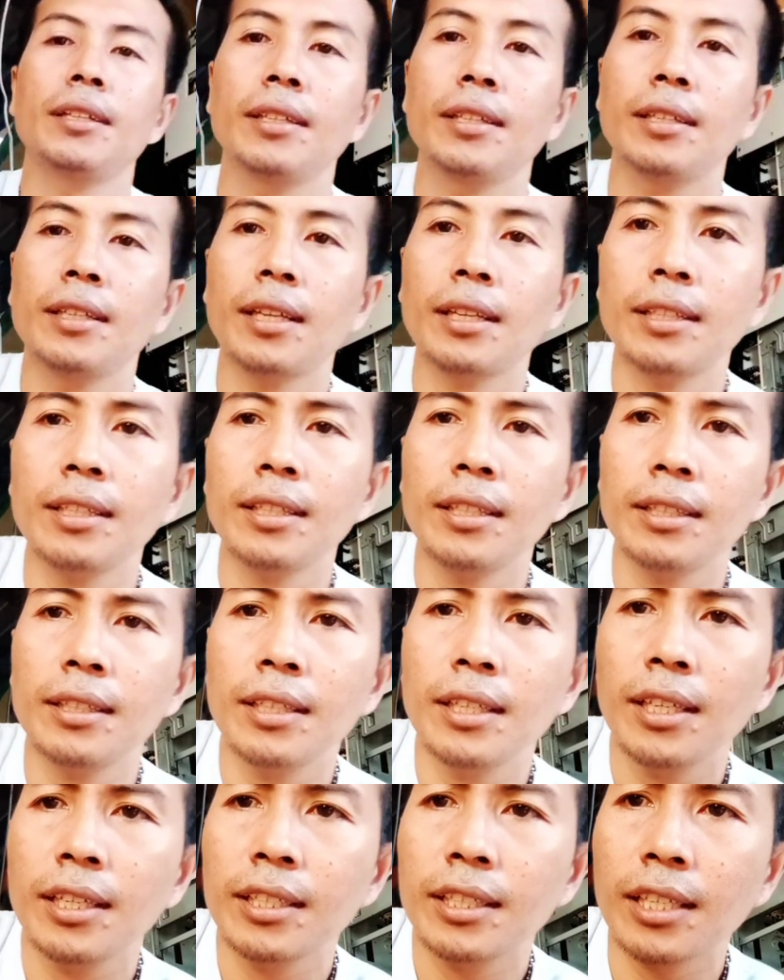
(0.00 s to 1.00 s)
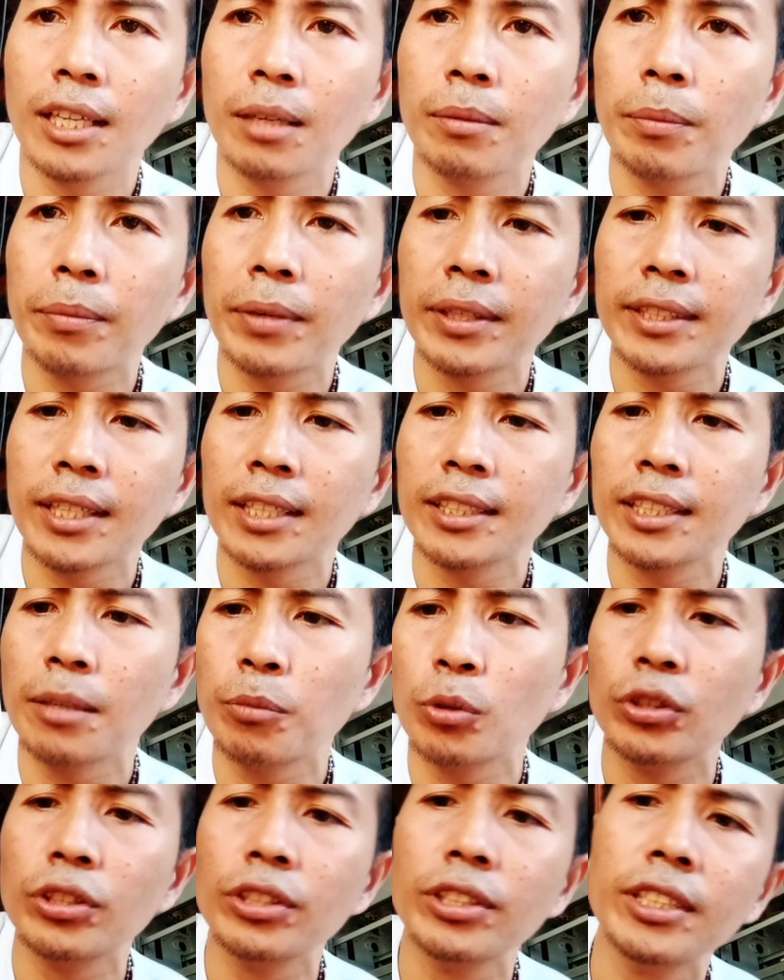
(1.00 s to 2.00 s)
Nanti cara memasangnya
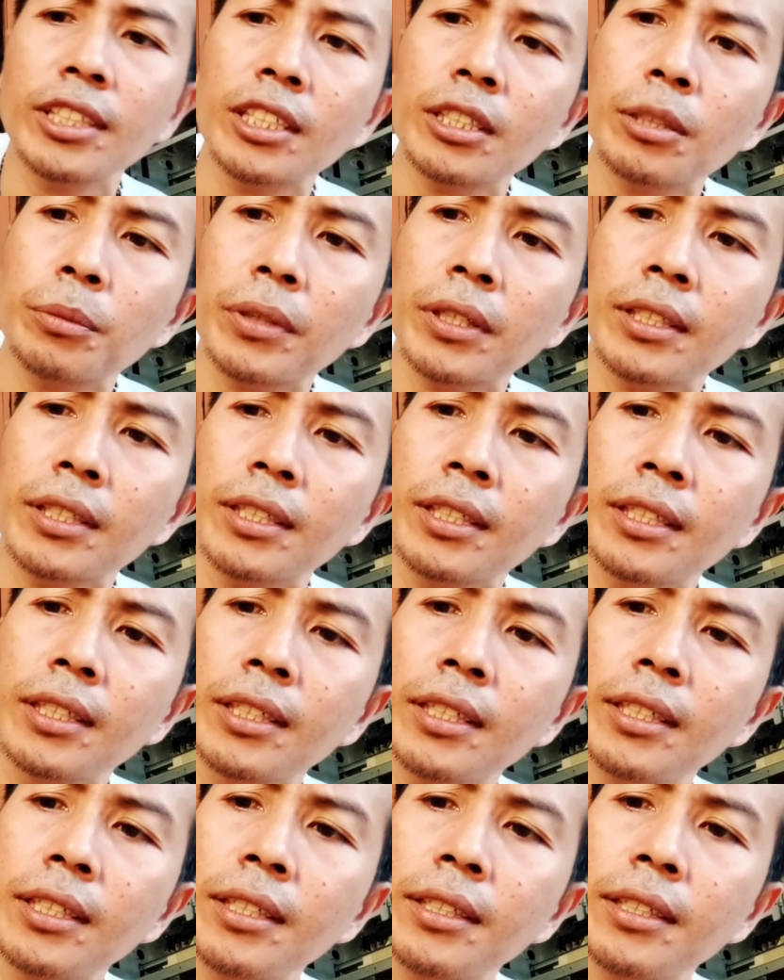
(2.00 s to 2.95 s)
posisinya seperti ini